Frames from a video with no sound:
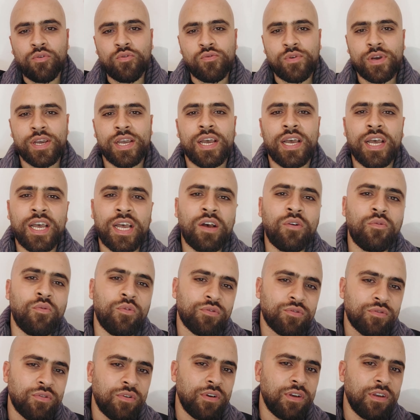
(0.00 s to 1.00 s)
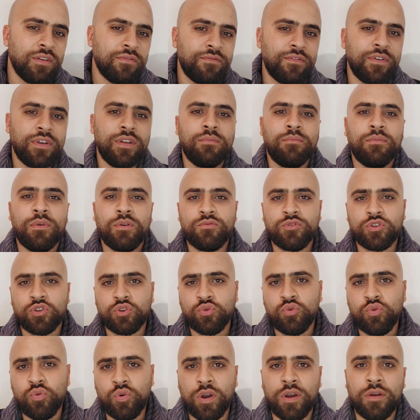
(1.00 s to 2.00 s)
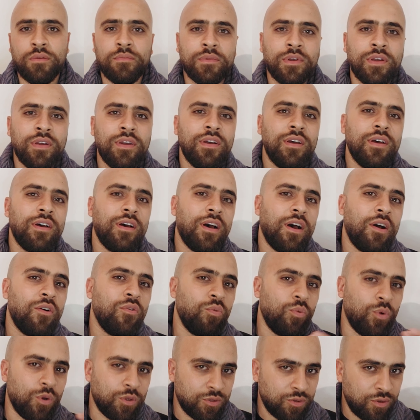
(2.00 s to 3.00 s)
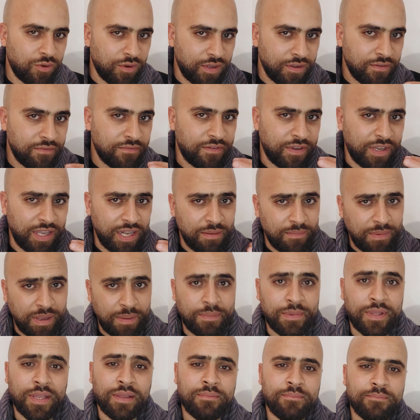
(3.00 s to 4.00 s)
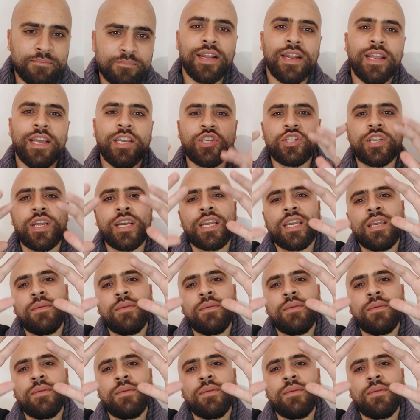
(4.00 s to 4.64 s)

جواها وظائف المشروع أو وظائف المبنى القشرة